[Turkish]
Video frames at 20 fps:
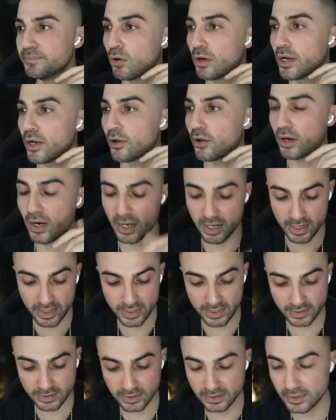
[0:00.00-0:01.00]
Ona göre
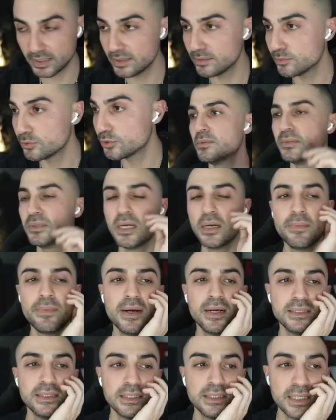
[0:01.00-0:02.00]
hareket edelim. Şimdi
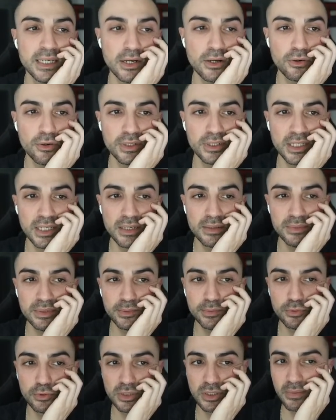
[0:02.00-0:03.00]
yapay zeka
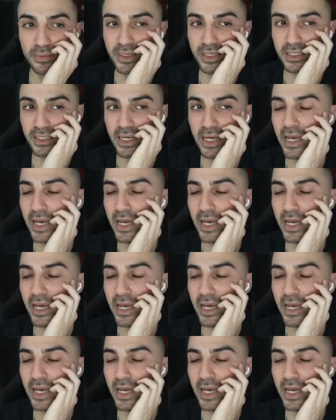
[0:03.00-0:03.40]
coinlerimiz burada bakın.